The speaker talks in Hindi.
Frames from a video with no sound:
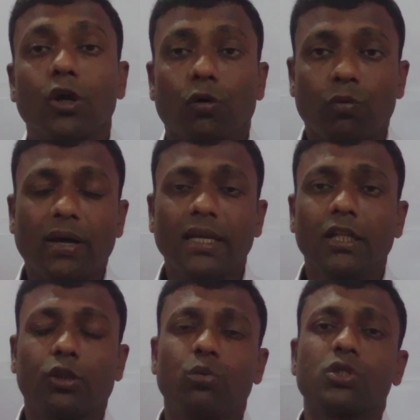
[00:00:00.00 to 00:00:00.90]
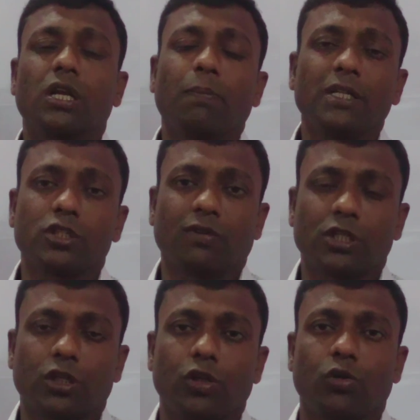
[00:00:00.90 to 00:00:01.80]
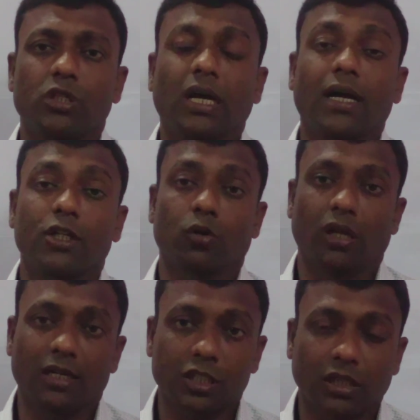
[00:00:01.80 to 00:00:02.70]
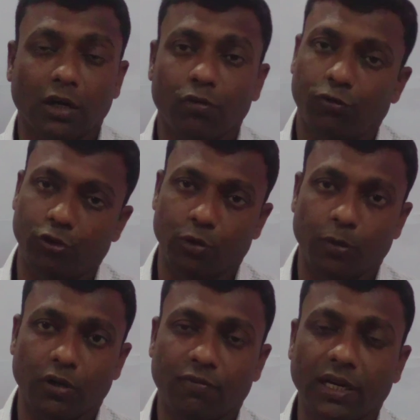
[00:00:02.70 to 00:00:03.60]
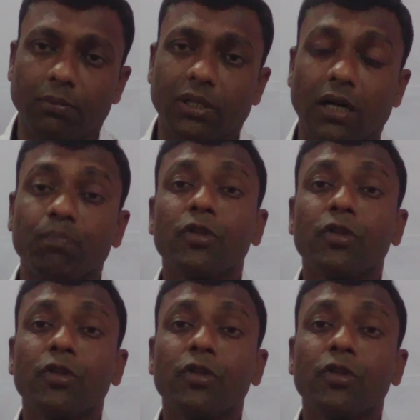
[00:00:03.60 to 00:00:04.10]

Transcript: वहीं दूसरे पंचवर्षीय योजना का जो लक्ष्य था वो 4.5 था